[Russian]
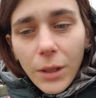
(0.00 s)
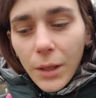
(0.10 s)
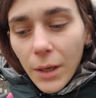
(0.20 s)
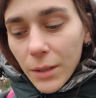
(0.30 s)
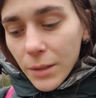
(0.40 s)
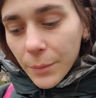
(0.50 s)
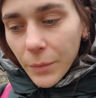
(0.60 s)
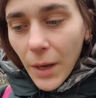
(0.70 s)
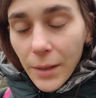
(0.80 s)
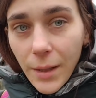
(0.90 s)
есть,
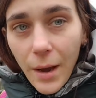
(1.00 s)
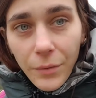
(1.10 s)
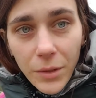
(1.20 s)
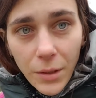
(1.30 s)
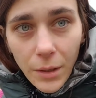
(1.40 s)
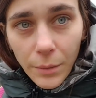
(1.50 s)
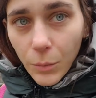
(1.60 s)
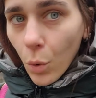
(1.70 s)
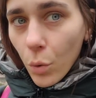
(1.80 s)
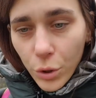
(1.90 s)
а так в целом
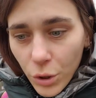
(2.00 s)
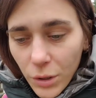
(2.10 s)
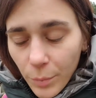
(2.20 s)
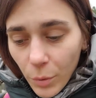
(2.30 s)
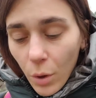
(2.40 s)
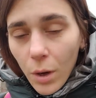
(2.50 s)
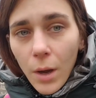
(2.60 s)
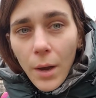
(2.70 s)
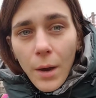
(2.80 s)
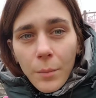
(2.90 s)
очень тепло.
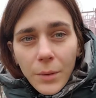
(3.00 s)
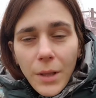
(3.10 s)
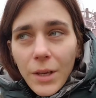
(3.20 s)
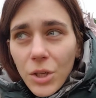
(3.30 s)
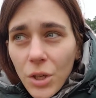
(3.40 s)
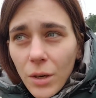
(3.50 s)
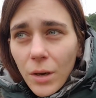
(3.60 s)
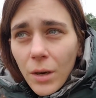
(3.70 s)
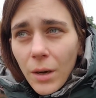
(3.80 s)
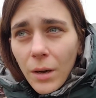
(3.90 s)
Мы даже
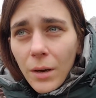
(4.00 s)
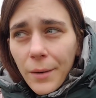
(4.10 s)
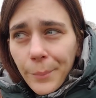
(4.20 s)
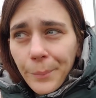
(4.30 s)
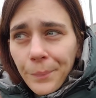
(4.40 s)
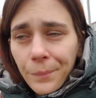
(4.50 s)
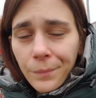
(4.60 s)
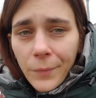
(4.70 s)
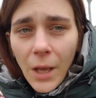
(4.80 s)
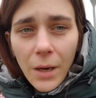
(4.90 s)
э,
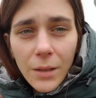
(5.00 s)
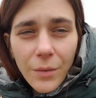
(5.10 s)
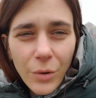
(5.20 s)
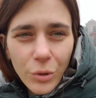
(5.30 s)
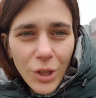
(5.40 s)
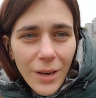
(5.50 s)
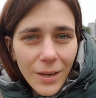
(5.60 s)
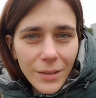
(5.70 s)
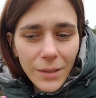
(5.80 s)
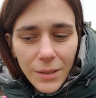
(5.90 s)
редко включали
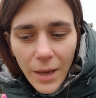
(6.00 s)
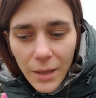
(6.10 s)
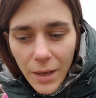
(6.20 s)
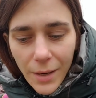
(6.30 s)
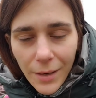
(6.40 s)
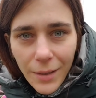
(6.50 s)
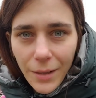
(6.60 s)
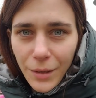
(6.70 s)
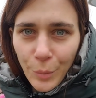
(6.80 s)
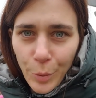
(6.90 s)
кондиционер
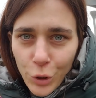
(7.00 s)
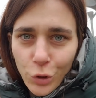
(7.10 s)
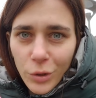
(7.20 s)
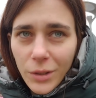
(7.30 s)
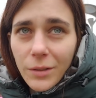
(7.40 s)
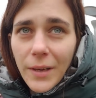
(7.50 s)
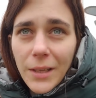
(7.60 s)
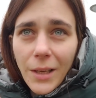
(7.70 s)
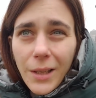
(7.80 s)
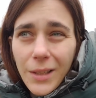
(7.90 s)
и не пришлось одевать
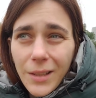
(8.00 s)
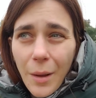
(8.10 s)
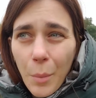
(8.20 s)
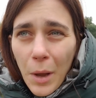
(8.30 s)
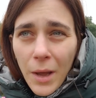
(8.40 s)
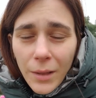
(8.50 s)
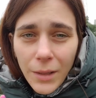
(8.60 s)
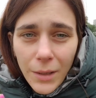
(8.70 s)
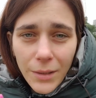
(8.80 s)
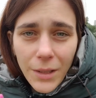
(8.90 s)
какие-то там
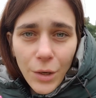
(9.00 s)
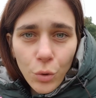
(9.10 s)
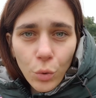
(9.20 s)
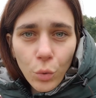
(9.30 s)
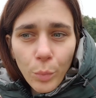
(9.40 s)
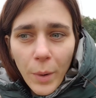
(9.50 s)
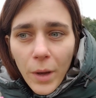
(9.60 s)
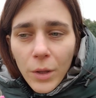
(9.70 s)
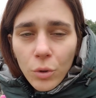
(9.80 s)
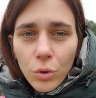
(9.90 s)
33 тулупа. То
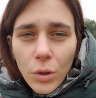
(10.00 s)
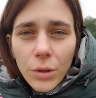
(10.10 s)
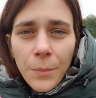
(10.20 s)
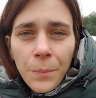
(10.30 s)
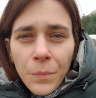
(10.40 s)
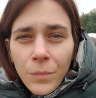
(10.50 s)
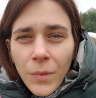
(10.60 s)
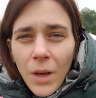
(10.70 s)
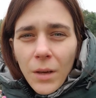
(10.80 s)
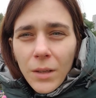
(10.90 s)
есть у нас
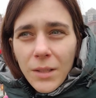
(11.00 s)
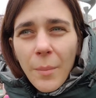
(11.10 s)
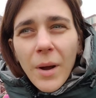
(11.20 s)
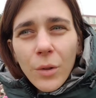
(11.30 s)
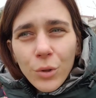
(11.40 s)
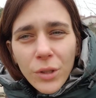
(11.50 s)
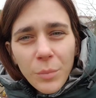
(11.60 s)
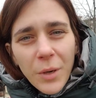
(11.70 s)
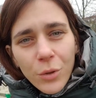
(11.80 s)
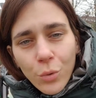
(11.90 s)
а, самая холодная
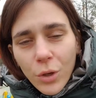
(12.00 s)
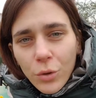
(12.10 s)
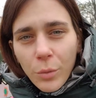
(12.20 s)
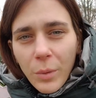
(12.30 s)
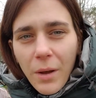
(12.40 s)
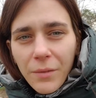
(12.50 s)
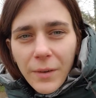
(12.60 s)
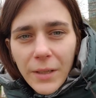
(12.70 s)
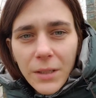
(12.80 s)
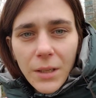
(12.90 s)
температура, которая была в
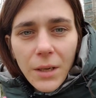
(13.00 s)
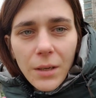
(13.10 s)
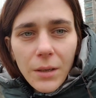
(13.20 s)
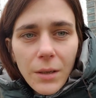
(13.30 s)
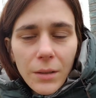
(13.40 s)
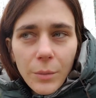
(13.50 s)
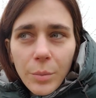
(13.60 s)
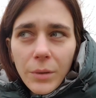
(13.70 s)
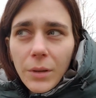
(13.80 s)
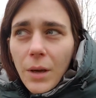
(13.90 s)
квартире, это
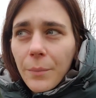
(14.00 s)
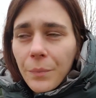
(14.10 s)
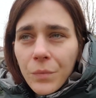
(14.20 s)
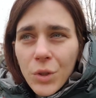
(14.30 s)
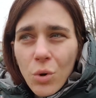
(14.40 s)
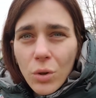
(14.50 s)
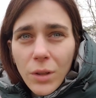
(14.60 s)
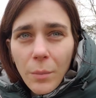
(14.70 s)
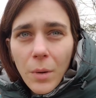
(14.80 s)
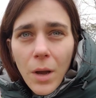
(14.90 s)
было, сколько там,